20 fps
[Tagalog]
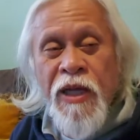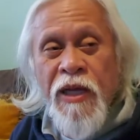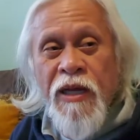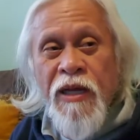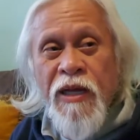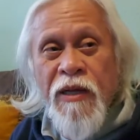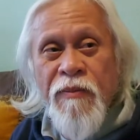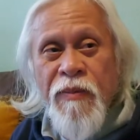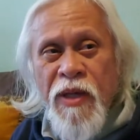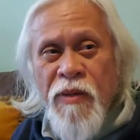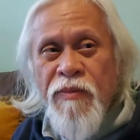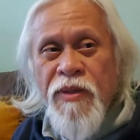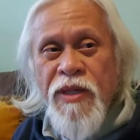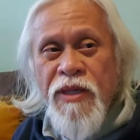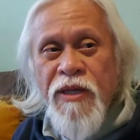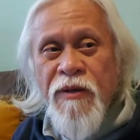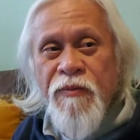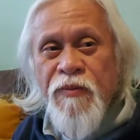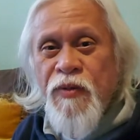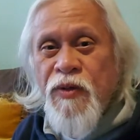Uh, maybe
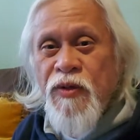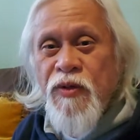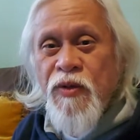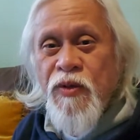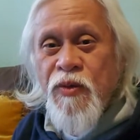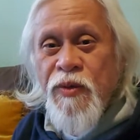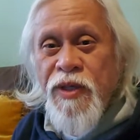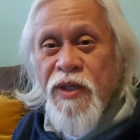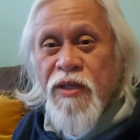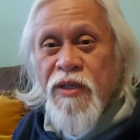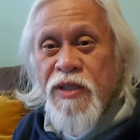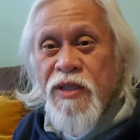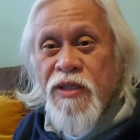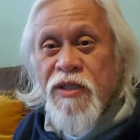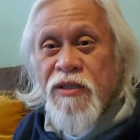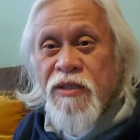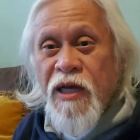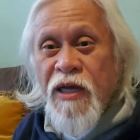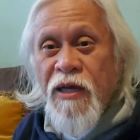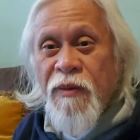in a few
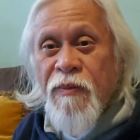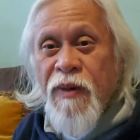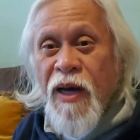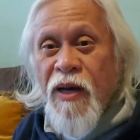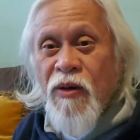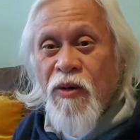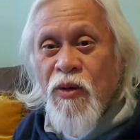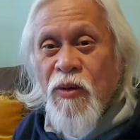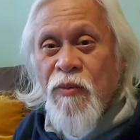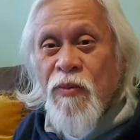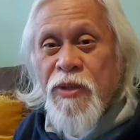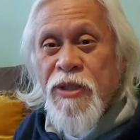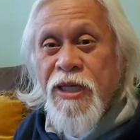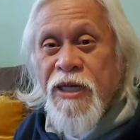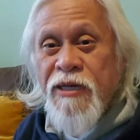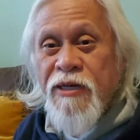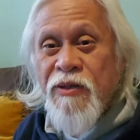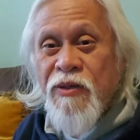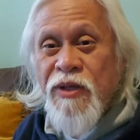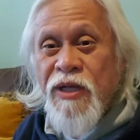weeks, uh, baka
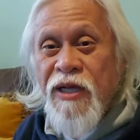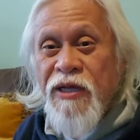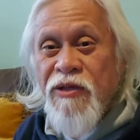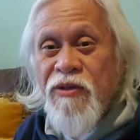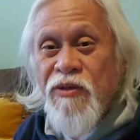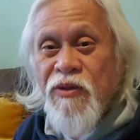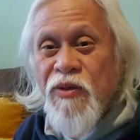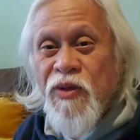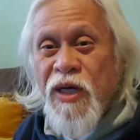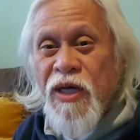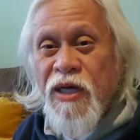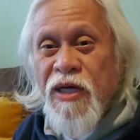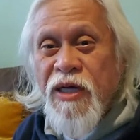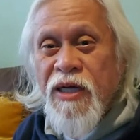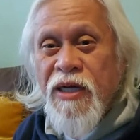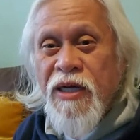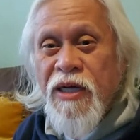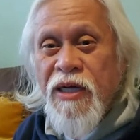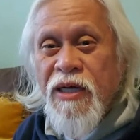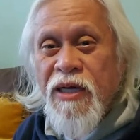uumpisahan ko na yung
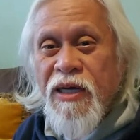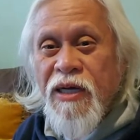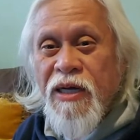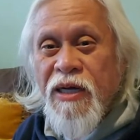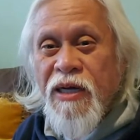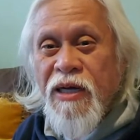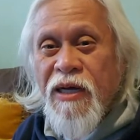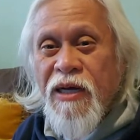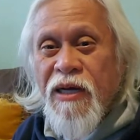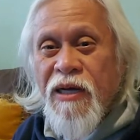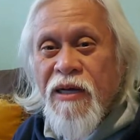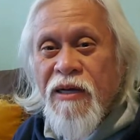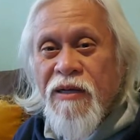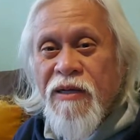uh,